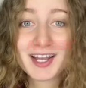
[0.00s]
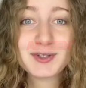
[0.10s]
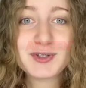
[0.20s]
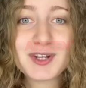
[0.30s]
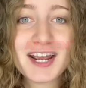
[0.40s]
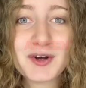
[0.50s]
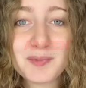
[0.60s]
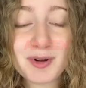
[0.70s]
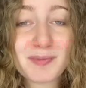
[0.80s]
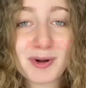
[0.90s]
انتو شو
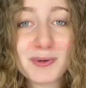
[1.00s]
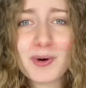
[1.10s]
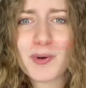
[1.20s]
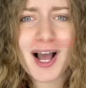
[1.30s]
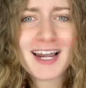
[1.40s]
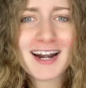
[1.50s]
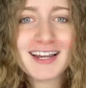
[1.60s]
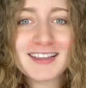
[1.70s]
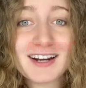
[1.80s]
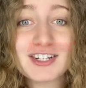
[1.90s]
رأيكم بالموضوع وهل
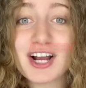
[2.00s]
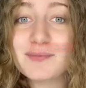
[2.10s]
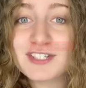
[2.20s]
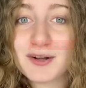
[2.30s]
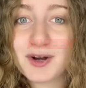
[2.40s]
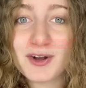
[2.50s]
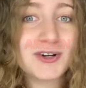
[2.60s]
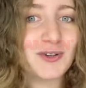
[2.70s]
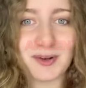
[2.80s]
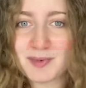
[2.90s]
رح يتراجع مستوى
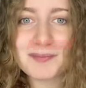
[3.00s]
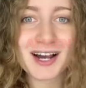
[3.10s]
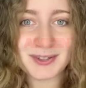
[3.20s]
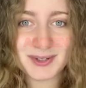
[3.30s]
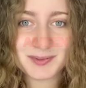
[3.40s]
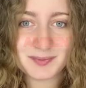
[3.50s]
الاردن من بعده؟